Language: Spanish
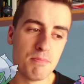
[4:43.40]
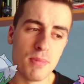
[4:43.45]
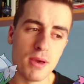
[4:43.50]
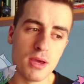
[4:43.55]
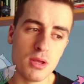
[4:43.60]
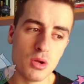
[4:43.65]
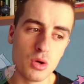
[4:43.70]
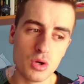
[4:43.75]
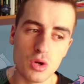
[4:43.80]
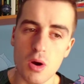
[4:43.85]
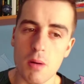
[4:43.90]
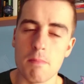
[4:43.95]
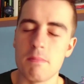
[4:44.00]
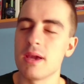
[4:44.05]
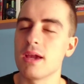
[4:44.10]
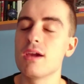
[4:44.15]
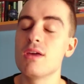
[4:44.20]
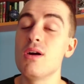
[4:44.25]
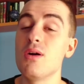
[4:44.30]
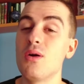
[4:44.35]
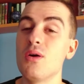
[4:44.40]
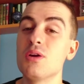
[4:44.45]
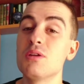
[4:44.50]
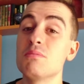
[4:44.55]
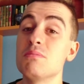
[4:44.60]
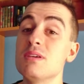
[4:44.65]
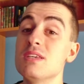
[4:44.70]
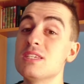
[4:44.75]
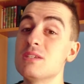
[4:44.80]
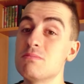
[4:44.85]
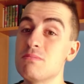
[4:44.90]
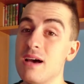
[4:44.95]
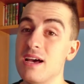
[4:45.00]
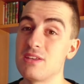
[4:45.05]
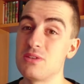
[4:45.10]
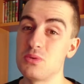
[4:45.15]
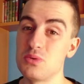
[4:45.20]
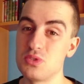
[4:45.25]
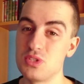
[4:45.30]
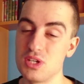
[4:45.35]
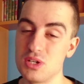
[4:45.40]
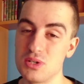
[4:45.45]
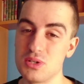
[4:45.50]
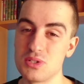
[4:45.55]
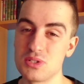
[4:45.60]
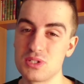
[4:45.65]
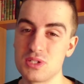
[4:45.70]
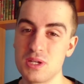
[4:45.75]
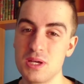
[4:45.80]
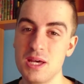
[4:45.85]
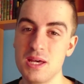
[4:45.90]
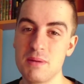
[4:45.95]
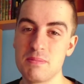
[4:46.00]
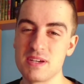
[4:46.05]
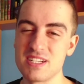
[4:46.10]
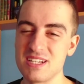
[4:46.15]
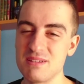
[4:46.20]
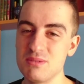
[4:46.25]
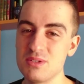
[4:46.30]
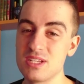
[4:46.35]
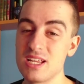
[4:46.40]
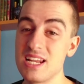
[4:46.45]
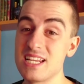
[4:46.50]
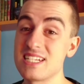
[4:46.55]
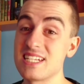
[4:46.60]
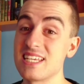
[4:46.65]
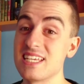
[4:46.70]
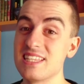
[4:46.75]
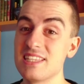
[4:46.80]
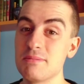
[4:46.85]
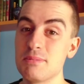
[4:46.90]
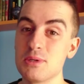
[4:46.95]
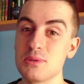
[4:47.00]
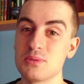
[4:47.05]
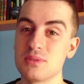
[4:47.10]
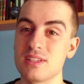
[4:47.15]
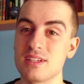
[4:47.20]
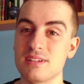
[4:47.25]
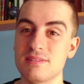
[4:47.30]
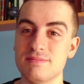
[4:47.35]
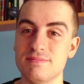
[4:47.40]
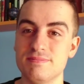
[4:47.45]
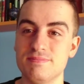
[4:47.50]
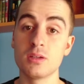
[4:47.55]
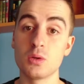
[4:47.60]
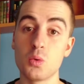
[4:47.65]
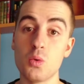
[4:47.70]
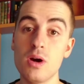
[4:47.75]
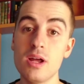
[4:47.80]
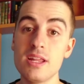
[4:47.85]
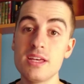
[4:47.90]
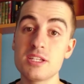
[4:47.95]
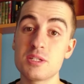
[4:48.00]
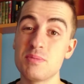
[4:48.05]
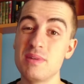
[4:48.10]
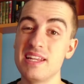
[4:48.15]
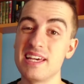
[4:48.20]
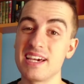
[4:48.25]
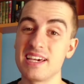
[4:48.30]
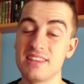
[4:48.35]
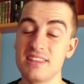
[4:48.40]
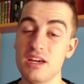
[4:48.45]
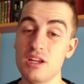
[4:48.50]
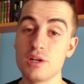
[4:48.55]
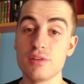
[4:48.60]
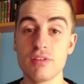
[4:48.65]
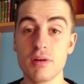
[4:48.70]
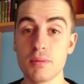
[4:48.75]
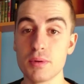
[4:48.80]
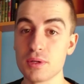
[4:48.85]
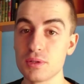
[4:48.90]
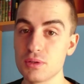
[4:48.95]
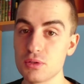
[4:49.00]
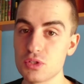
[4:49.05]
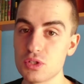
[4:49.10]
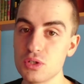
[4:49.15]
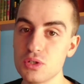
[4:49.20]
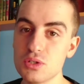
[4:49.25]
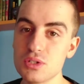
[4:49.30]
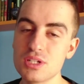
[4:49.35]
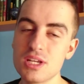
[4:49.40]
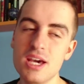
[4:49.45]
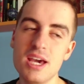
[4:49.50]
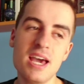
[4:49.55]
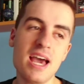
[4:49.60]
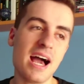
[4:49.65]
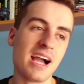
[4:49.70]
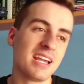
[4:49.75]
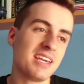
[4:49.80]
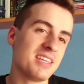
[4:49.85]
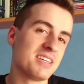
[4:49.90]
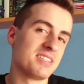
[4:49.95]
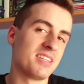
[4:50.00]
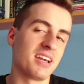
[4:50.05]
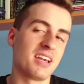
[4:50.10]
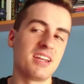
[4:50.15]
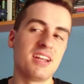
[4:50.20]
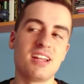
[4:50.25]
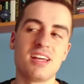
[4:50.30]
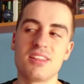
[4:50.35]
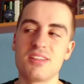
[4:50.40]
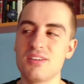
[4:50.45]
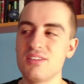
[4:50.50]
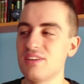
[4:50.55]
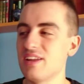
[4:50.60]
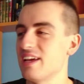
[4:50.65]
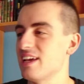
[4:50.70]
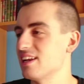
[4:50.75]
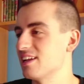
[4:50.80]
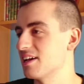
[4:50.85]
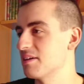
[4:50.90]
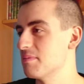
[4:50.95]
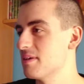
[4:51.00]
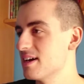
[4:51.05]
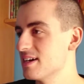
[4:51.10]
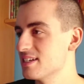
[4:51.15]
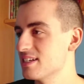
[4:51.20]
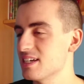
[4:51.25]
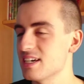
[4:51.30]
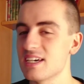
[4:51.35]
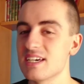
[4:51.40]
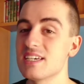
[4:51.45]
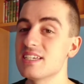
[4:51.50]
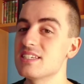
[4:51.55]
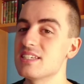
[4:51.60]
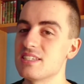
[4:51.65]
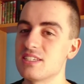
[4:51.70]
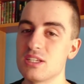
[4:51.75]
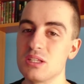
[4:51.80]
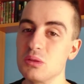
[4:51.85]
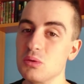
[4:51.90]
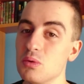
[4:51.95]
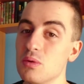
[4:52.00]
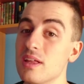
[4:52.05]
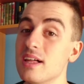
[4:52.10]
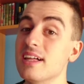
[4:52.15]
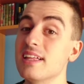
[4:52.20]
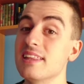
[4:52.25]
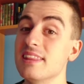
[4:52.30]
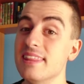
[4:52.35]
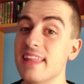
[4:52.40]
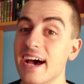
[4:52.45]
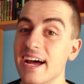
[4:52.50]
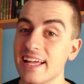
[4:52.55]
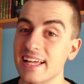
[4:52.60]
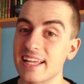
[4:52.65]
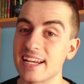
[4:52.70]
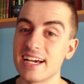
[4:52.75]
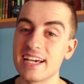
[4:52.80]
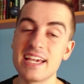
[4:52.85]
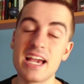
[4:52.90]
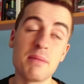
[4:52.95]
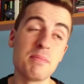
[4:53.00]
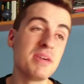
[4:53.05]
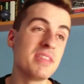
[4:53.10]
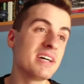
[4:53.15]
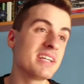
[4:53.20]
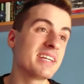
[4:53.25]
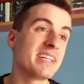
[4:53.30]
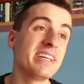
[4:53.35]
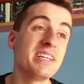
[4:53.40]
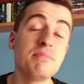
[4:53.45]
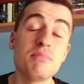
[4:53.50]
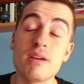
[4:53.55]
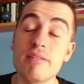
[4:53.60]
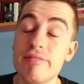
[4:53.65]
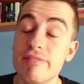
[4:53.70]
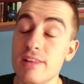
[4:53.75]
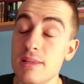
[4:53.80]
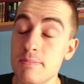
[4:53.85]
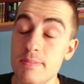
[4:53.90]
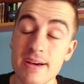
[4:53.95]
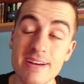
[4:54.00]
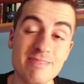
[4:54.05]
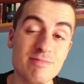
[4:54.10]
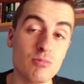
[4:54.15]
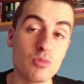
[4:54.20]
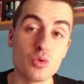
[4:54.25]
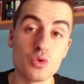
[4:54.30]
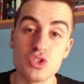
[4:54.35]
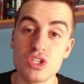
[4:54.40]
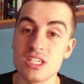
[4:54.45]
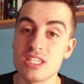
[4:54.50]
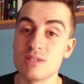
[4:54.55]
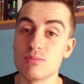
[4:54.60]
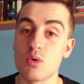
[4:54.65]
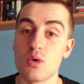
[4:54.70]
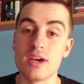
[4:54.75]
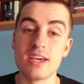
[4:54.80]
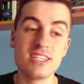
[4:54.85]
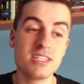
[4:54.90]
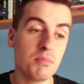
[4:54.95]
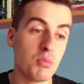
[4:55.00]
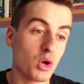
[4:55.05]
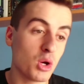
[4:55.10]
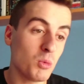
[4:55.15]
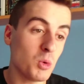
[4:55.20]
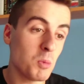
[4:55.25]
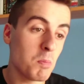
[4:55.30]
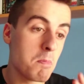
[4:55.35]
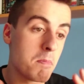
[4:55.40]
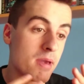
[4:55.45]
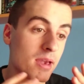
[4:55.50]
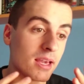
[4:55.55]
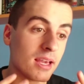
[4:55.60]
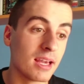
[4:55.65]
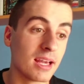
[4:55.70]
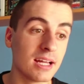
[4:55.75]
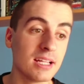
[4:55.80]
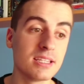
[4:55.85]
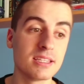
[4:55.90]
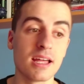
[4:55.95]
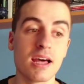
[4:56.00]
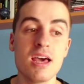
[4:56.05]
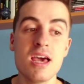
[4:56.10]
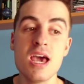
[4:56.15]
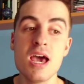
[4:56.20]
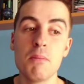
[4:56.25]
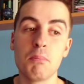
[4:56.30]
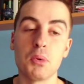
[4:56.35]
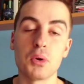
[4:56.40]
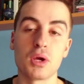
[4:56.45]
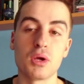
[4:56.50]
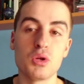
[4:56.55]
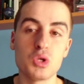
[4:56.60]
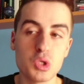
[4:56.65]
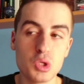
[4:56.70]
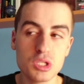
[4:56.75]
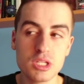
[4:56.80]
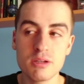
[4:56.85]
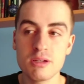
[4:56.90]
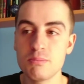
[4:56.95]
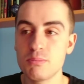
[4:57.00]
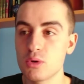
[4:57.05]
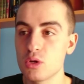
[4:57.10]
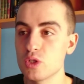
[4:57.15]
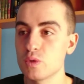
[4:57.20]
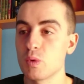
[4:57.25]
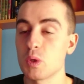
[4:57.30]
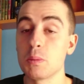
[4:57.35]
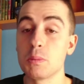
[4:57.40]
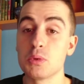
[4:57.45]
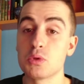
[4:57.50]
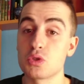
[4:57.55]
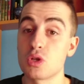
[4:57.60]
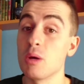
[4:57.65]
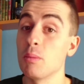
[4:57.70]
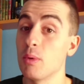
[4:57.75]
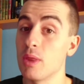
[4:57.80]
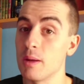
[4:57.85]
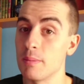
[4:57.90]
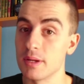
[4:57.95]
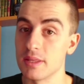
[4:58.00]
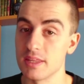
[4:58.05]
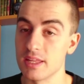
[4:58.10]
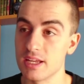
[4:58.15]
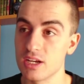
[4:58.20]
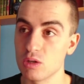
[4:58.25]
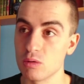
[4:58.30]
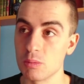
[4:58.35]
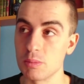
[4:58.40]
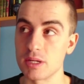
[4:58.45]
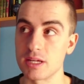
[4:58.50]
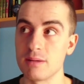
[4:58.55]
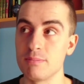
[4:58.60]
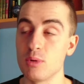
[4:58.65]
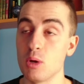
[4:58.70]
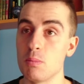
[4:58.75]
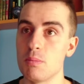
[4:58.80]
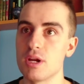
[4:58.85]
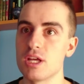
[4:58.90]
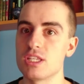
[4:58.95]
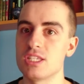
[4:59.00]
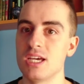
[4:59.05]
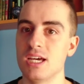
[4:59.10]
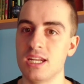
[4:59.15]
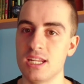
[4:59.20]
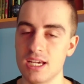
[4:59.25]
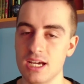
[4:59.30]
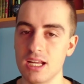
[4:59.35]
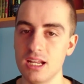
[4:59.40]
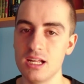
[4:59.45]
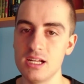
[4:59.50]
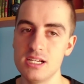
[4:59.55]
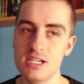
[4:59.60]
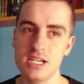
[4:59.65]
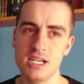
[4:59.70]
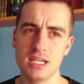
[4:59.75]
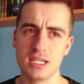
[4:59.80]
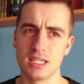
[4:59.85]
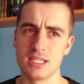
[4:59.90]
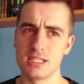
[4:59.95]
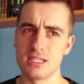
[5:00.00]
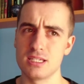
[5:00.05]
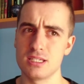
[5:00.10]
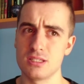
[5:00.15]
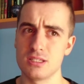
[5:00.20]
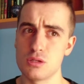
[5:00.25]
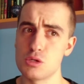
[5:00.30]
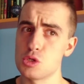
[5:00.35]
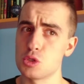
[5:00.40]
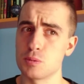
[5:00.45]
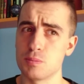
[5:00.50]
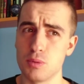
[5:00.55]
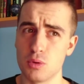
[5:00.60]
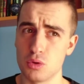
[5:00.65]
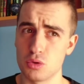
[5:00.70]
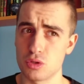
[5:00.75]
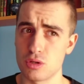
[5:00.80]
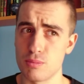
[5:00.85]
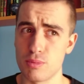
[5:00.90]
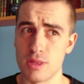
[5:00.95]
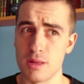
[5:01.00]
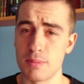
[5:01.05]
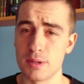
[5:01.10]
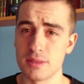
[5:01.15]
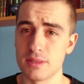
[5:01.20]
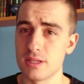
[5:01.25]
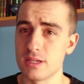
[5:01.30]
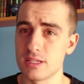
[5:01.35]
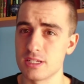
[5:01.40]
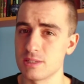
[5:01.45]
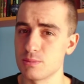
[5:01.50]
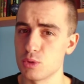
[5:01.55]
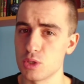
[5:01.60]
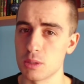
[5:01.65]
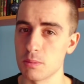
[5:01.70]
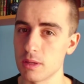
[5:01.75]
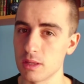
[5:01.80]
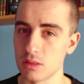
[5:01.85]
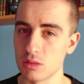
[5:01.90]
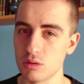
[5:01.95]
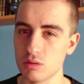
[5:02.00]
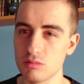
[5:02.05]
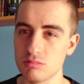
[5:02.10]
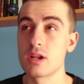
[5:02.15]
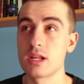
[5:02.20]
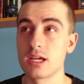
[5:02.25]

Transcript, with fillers: Pero no, me quedo con Miss Mayu, chicos. Pasamos a la siguiente pregunta. ¿Cuál es mi legendario favorito, chicos? Aquí de esta generación, el que más es, sin duda, Darkrai. A mí Darkrai me flipa muchísimo. Ese Pokémon me encanta. Porque no solo también por los movimientos que puede aprender, como por ejemplo Brecha Negra, que es de los pocos que puede aprender ese movimiento.